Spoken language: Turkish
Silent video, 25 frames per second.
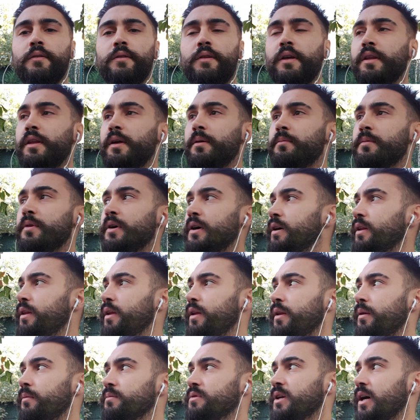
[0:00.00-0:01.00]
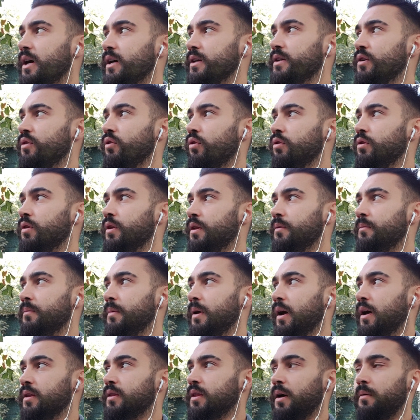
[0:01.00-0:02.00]
Dedim dayı dedim sakin ol dedim
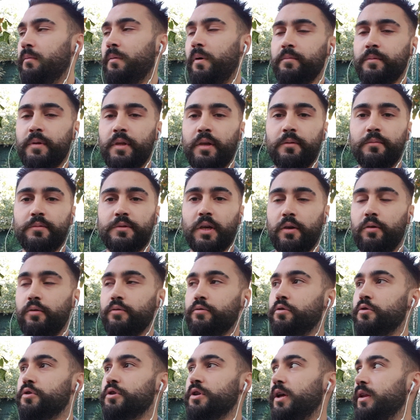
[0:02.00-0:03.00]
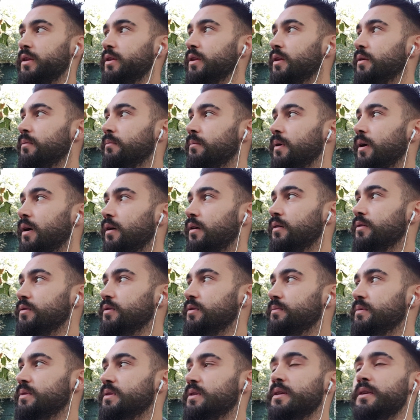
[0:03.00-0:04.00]
ya. Tamam dedim sen oturacaksın dedim ya.
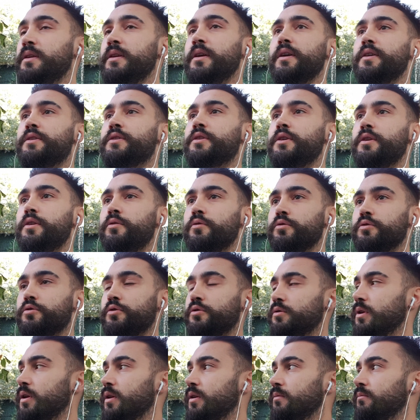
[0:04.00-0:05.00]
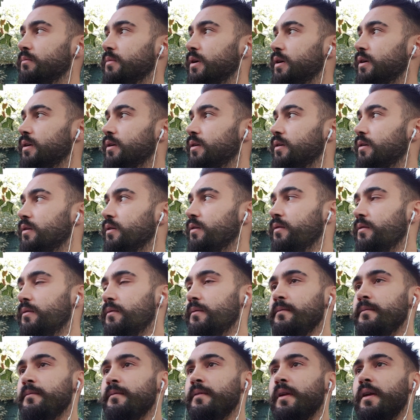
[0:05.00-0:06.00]
Bizi niye çiğniyorsun dedim dayı.
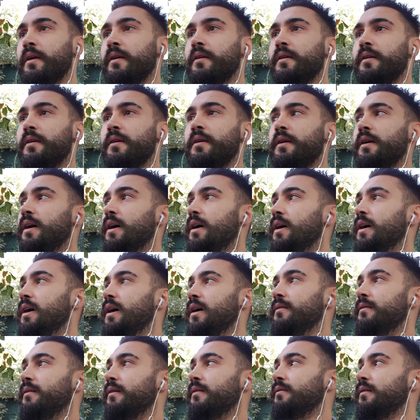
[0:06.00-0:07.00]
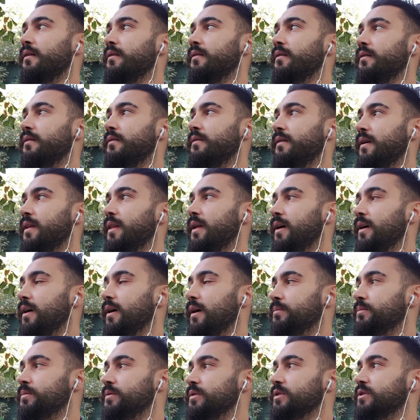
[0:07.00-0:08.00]
Ya ev ev ev falan
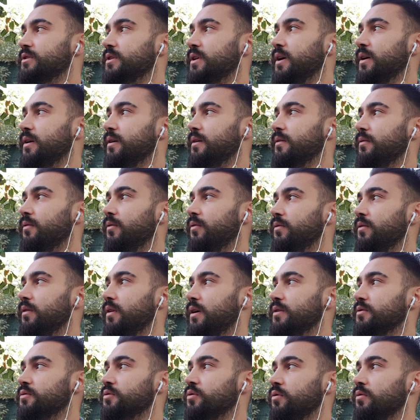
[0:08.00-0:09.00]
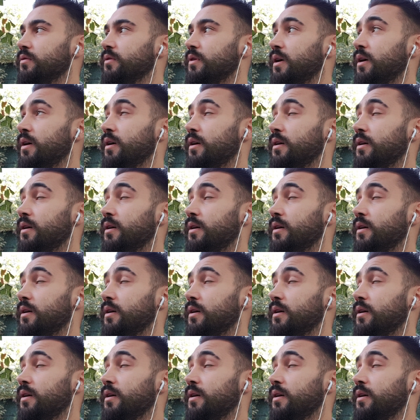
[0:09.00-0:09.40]
yaptı işte ondan sonra.